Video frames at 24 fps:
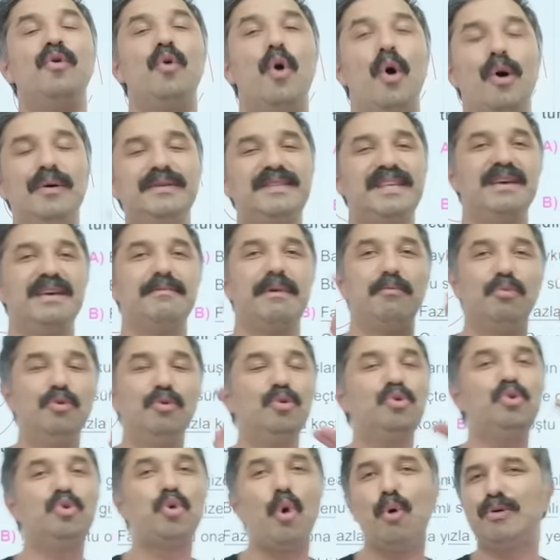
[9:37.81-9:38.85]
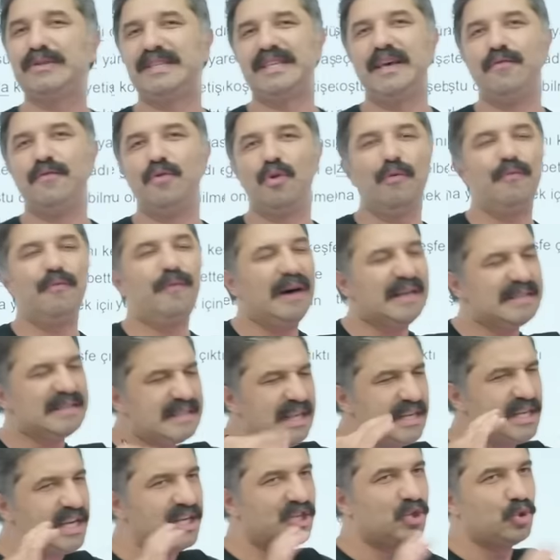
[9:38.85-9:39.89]
ÖSYM bunu çok seviyor.
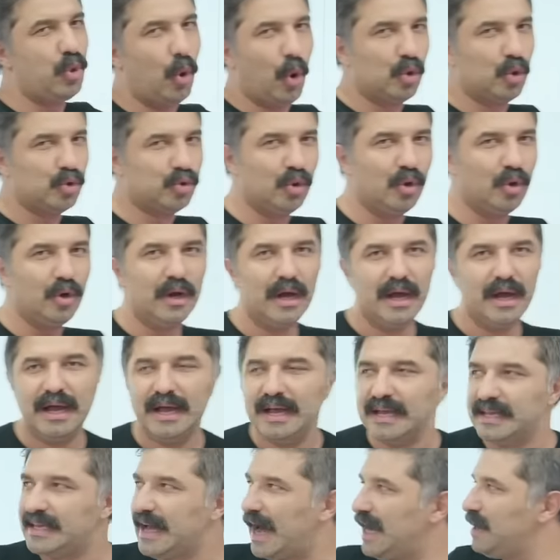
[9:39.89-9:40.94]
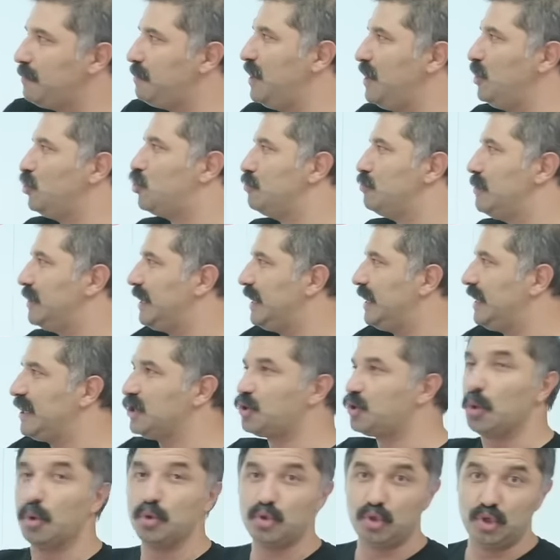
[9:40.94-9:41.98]
Fazlaca sordu. Yani bir cümlede
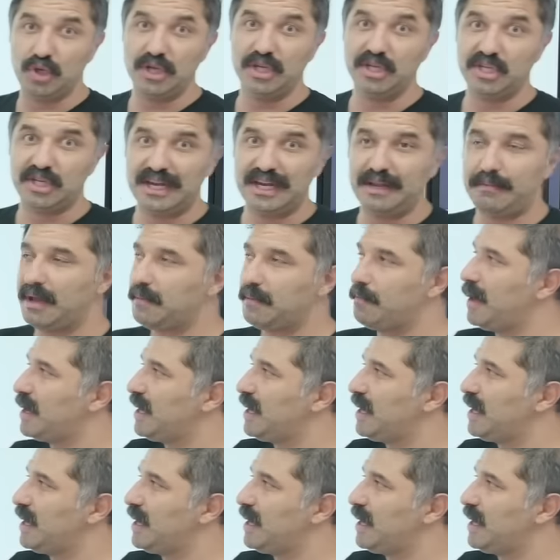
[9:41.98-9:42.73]
iki sözcüğü incelemek.